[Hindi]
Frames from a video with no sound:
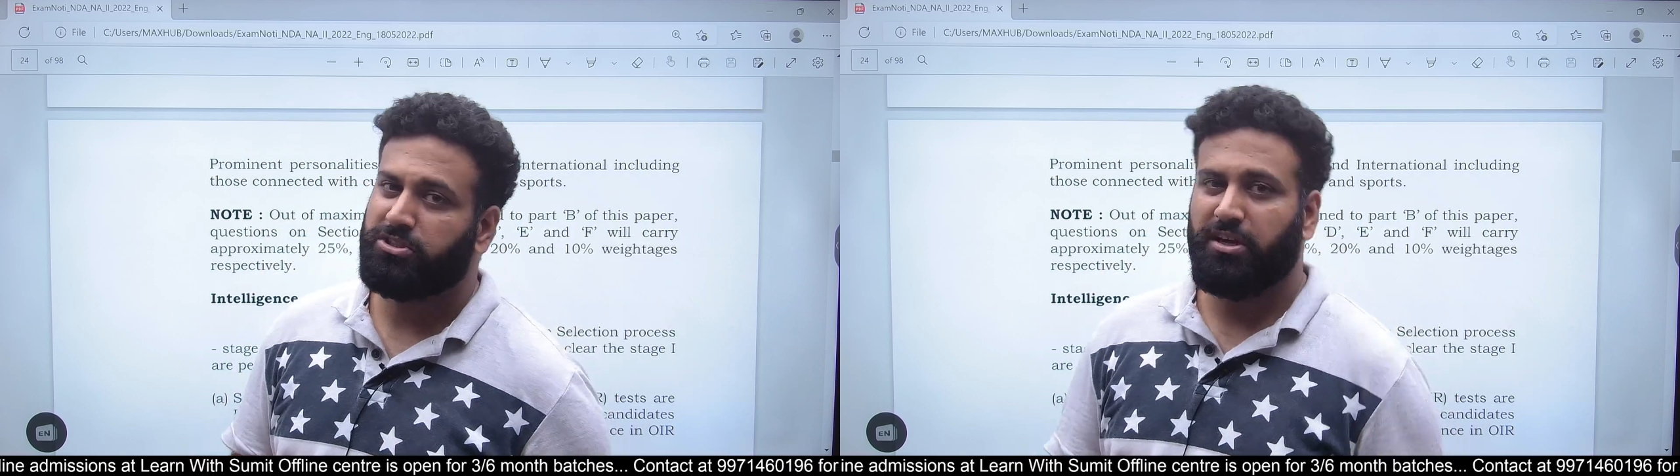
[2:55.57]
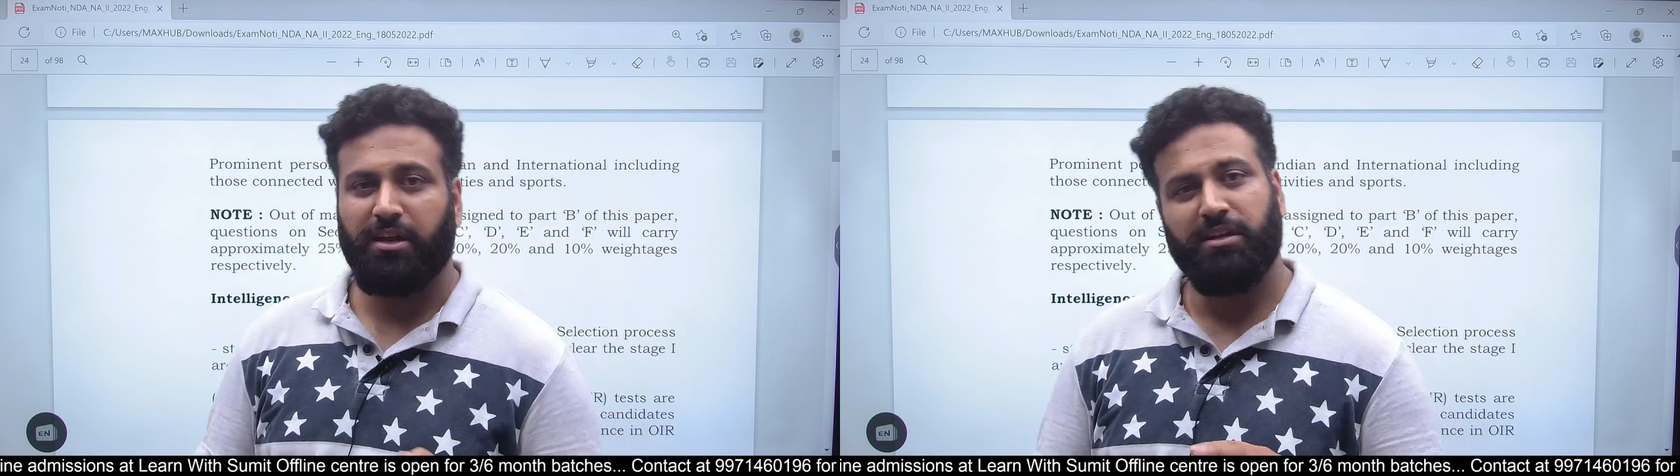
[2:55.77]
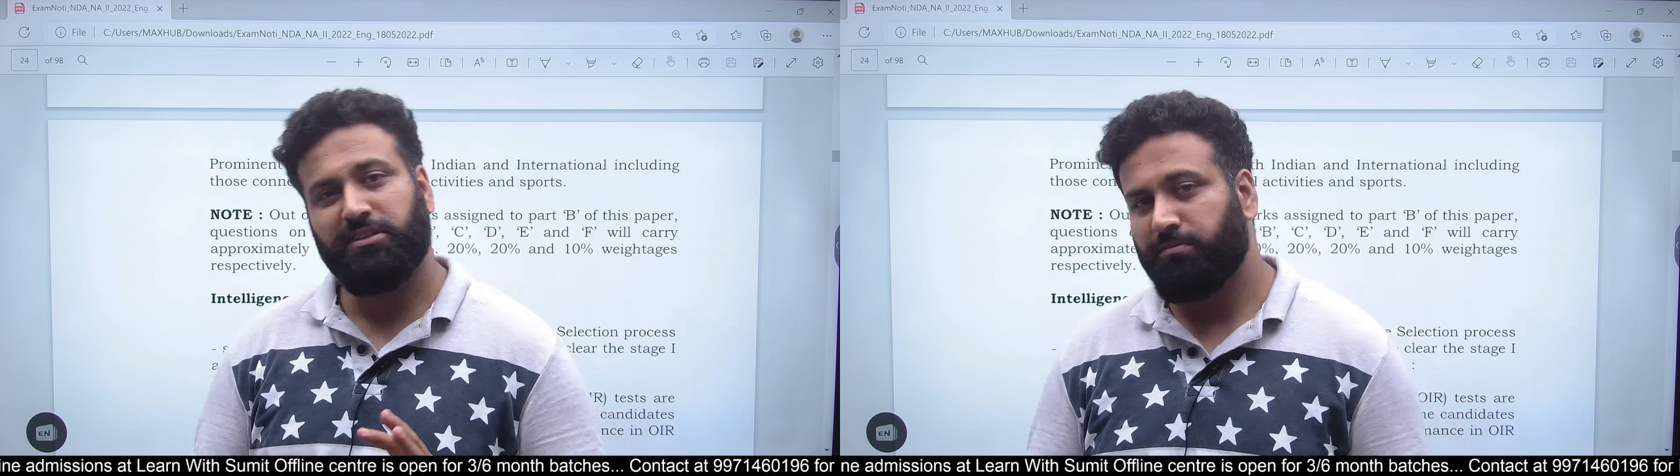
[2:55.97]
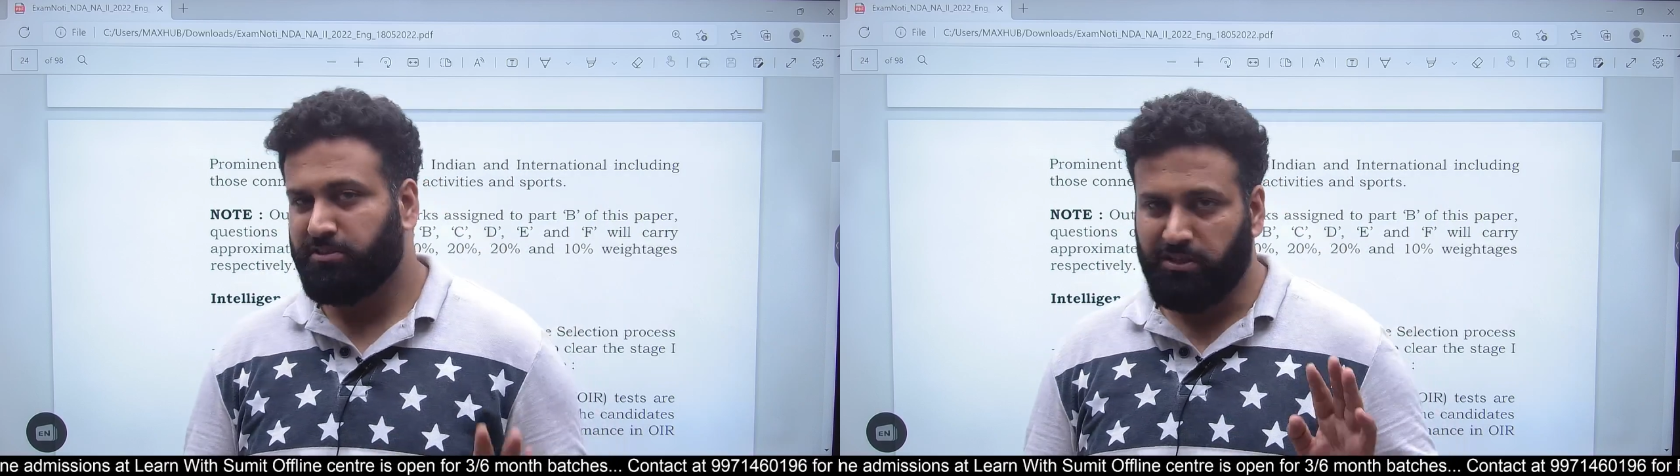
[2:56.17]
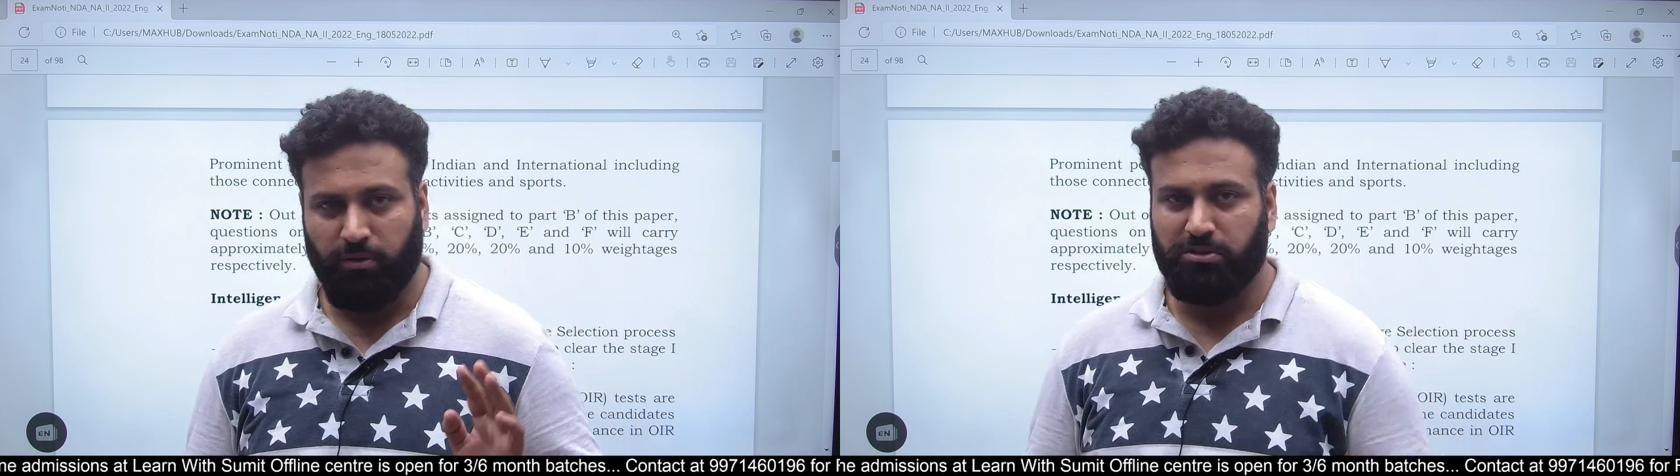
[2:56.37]
आ गए ये सब चीजें
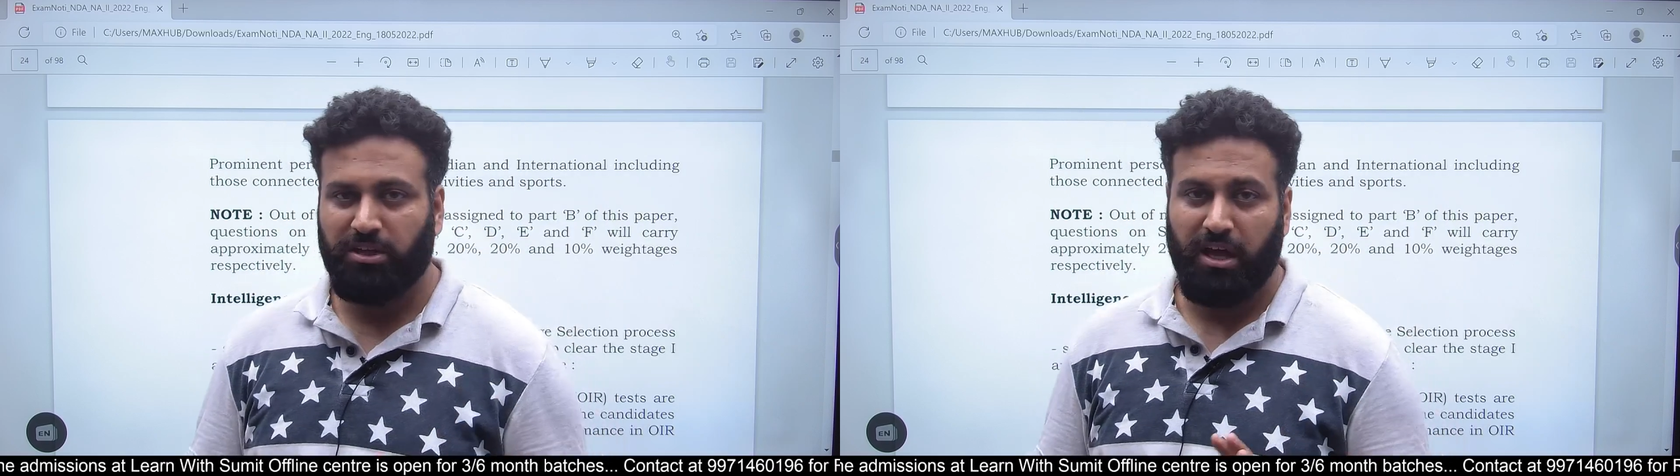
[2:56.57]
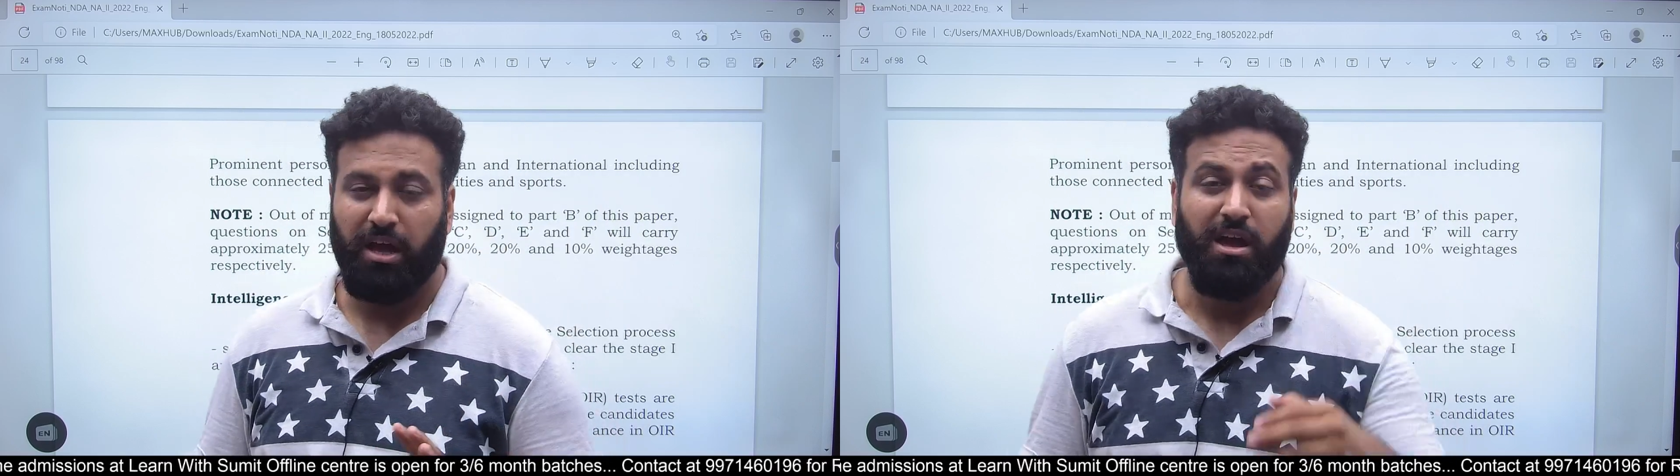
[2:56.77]
होती है